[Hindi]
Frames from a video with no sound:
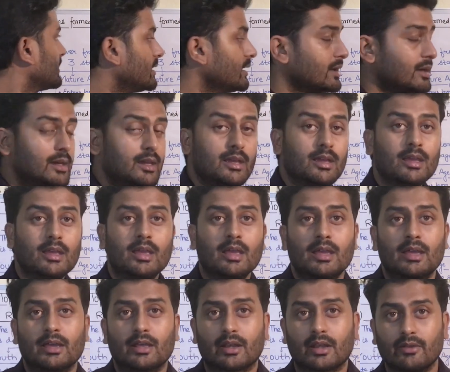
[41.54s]
कि
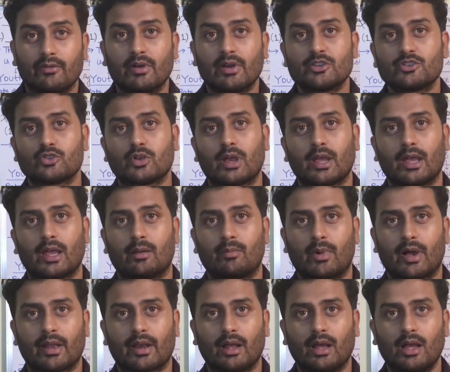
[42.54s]
रिवर जो है
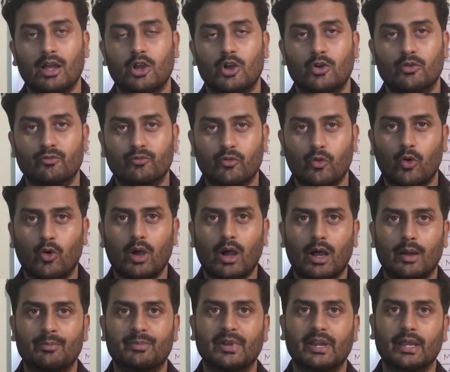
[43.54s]
हमारा वो
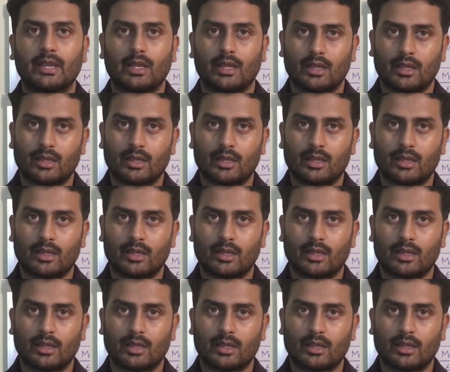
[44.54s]
अपने